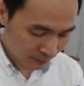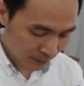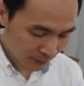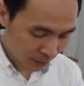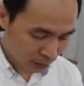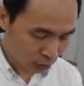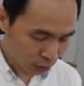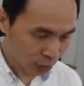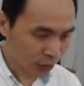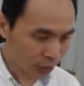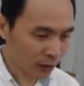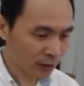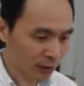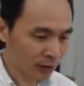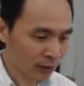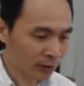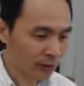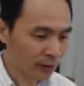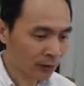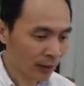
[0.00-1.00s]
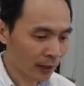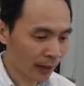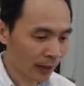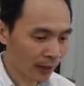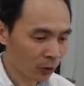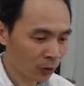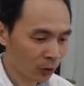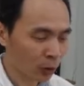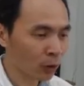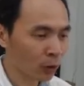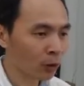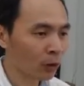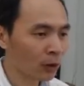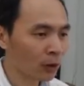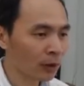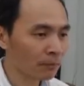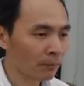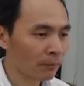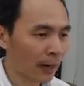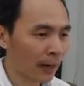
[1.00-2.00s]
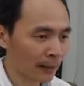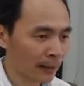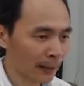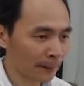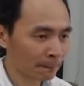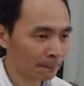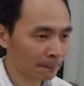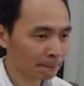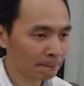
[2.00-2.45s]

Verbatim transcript: 所以真的啦，公公很忙啊，